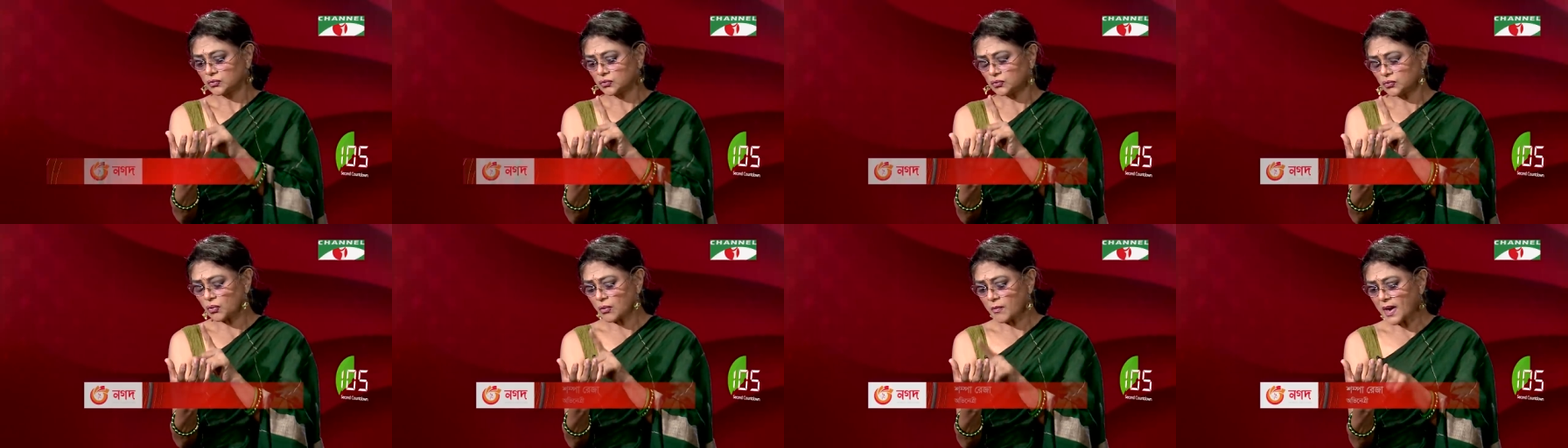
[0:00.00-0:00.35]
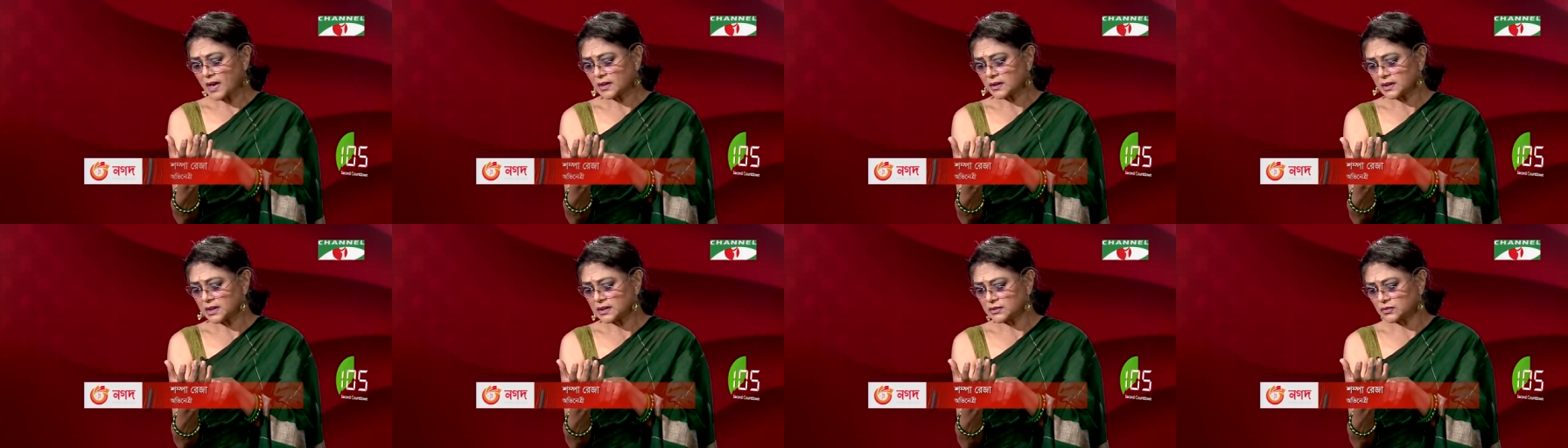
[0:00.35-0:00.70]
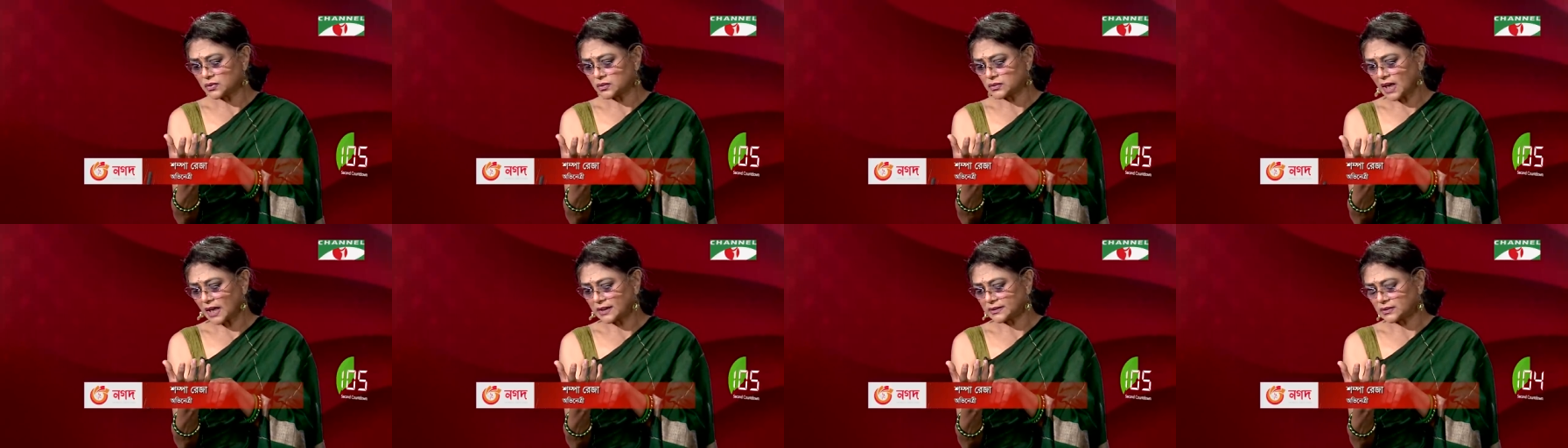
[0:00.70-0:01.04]
তোমারই তো
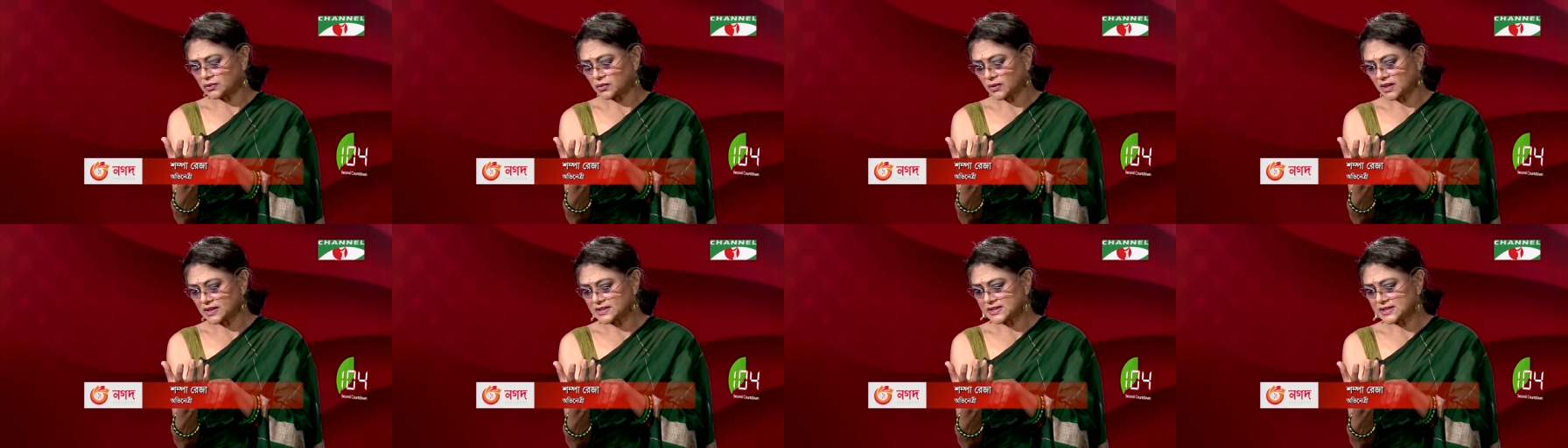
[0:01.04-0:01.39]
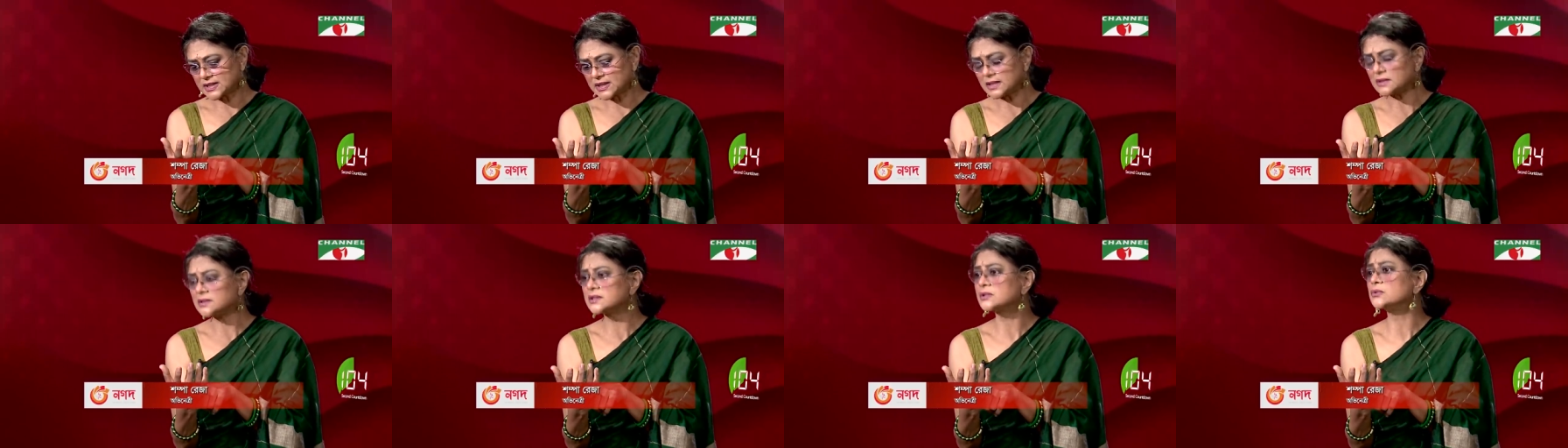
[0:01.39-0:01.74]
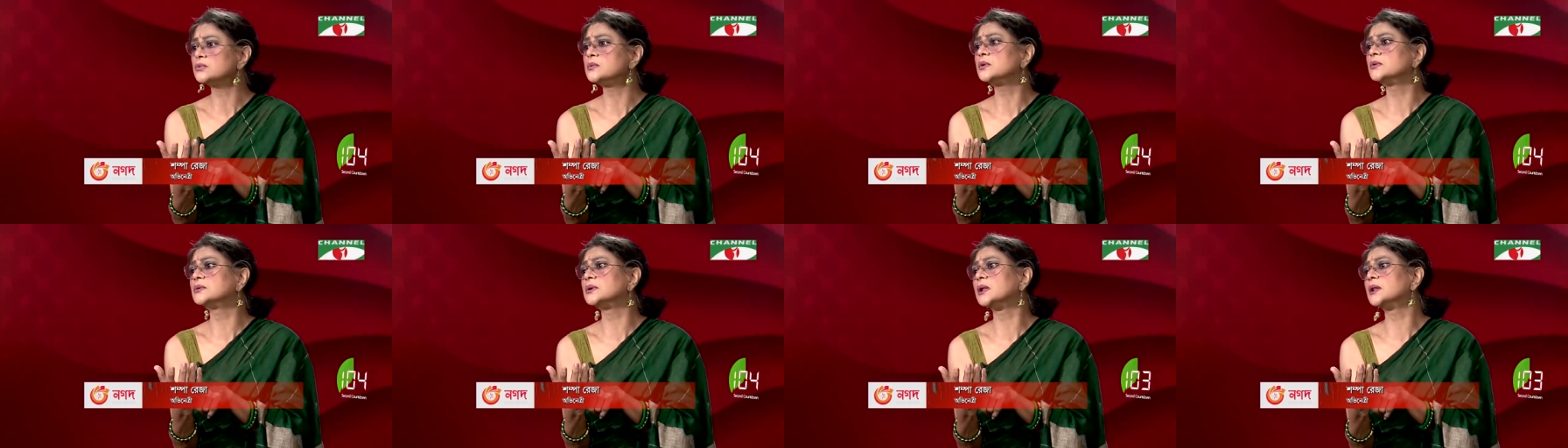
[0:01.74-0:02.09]
দায়িত্ব আছে যে
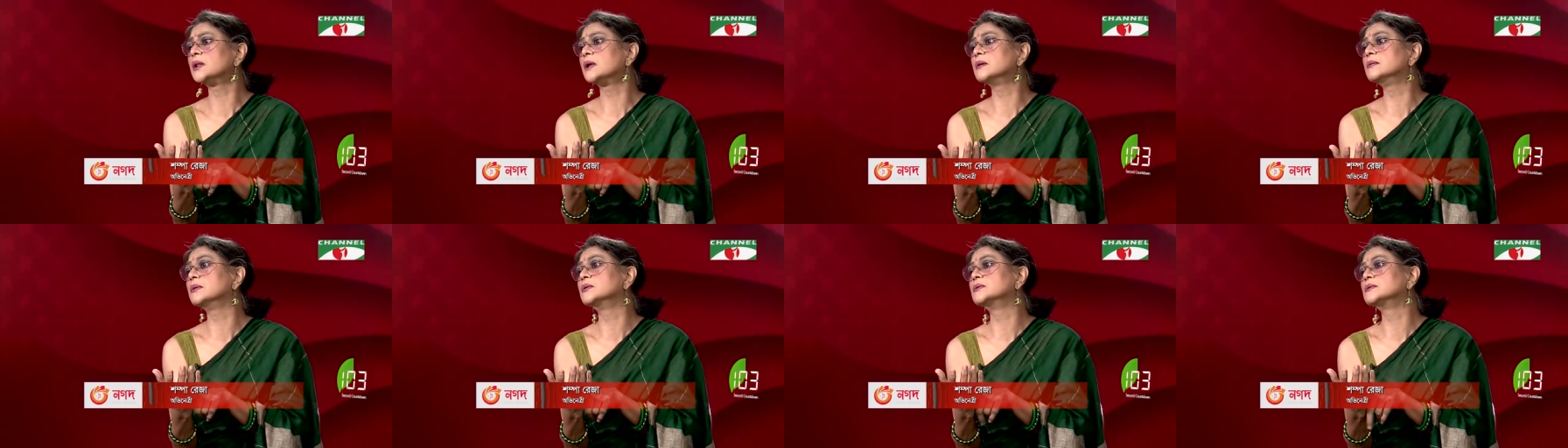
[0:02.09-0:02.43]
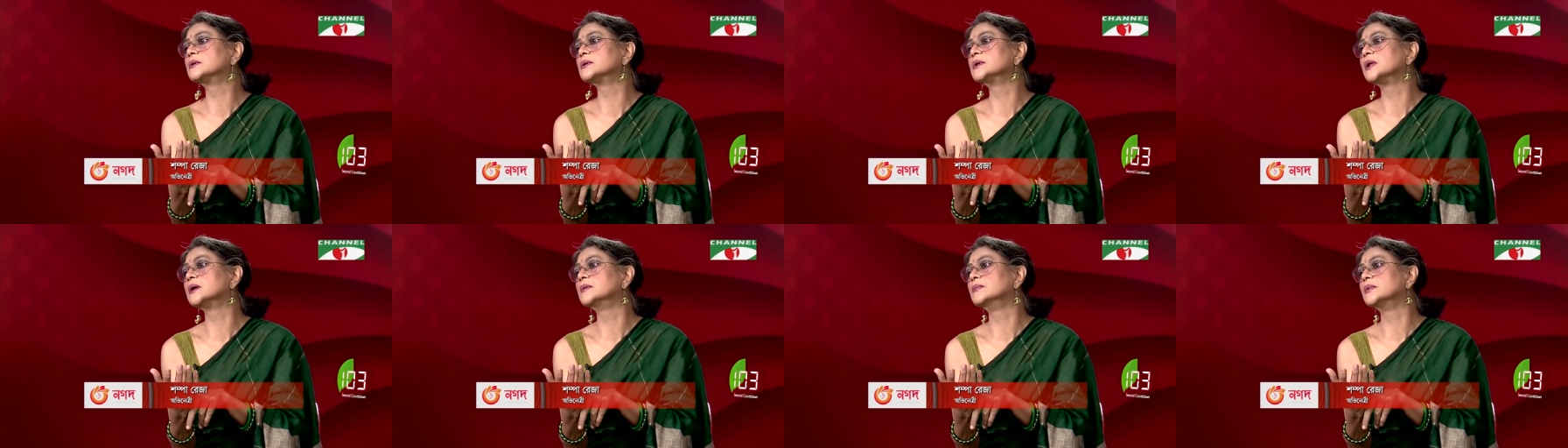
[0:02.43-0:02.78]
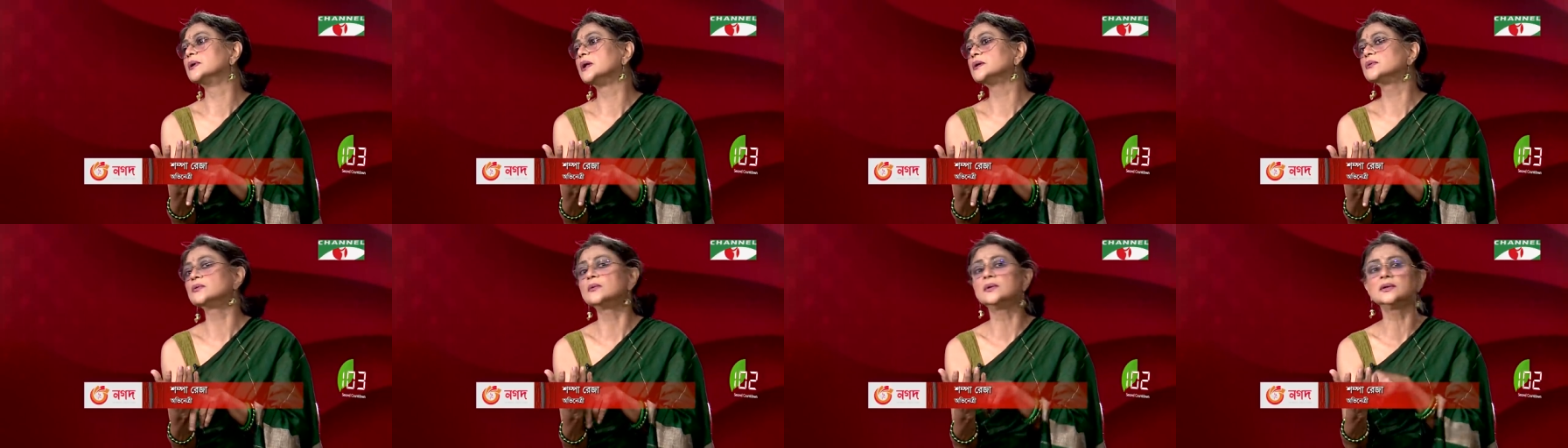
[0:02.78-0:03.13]
তুমি কোনটা দেখবে কোনটা দেখবে
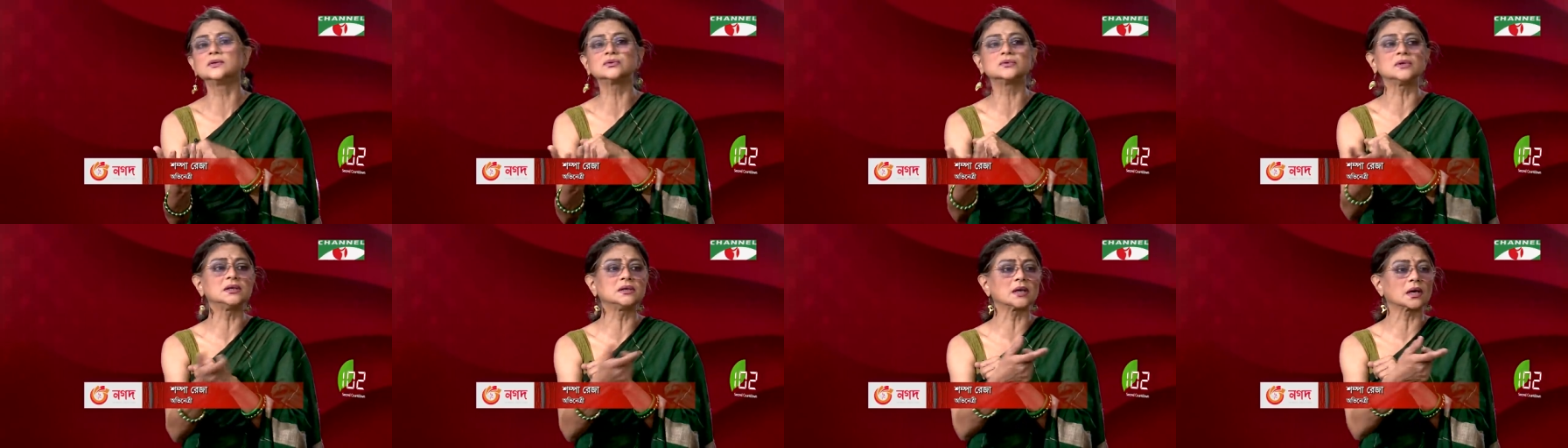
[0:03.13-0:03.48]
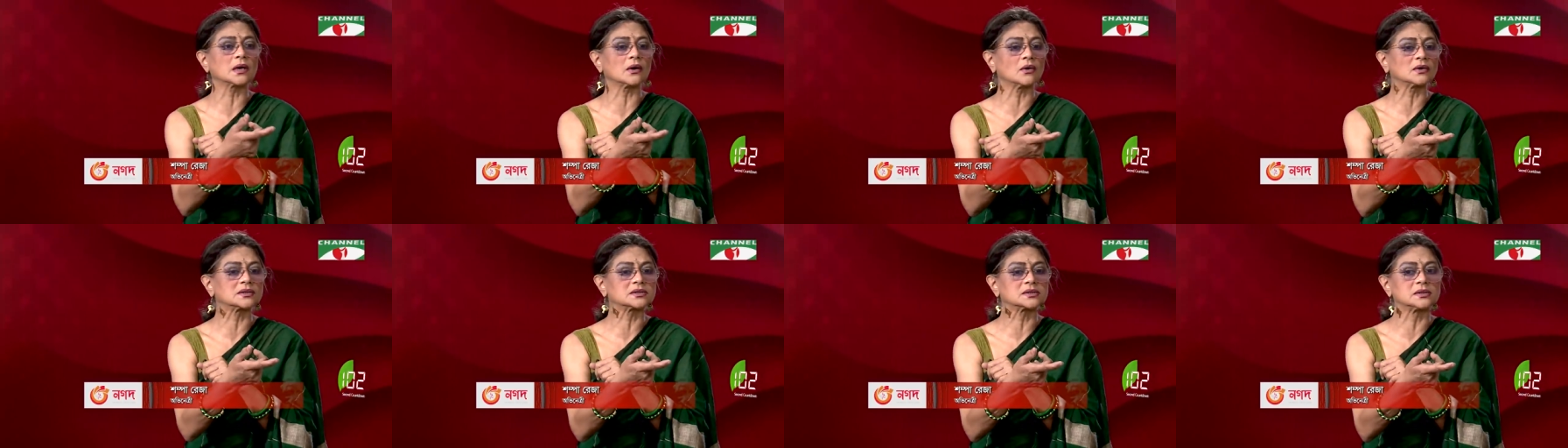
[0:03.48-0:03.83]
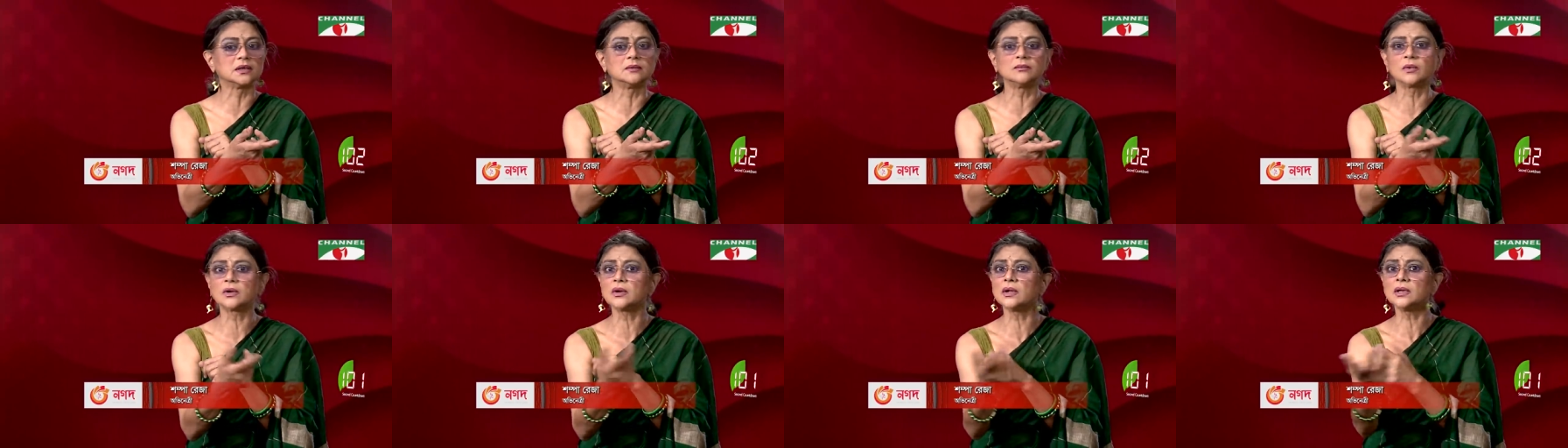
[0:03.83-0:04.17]
না তোমার যদি এটাকে
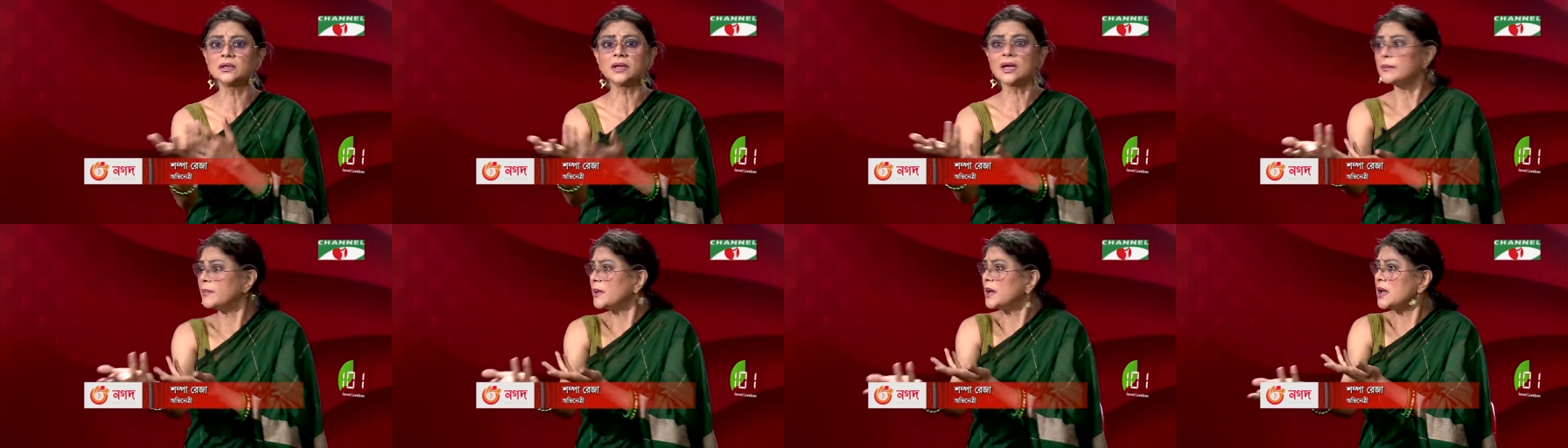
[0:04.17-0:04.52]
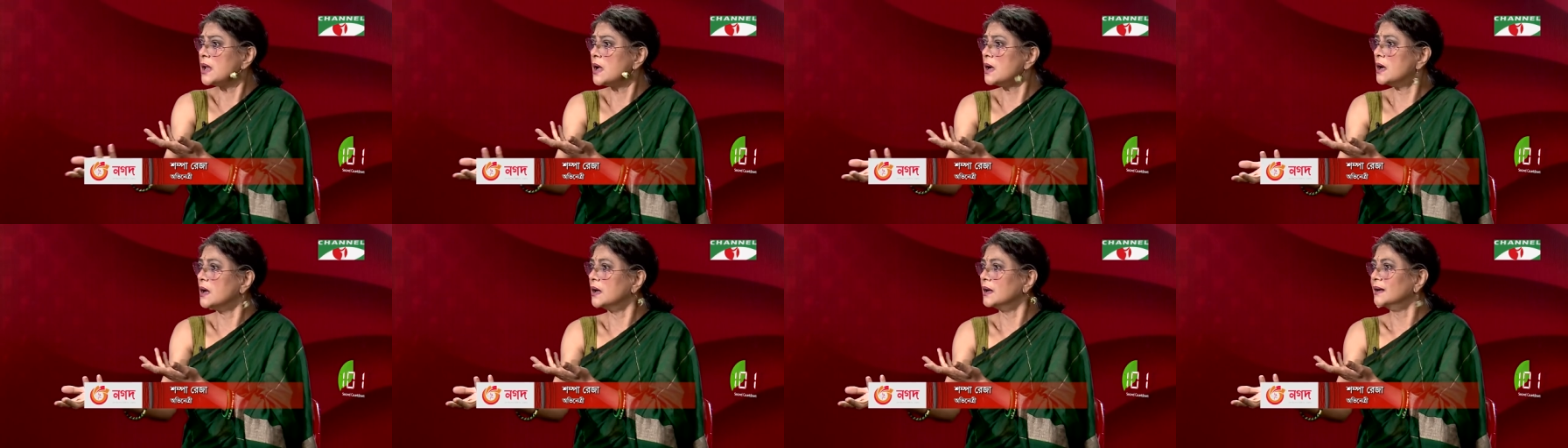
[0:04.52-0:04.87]
অশ্লীল মনে হয় দেখবে না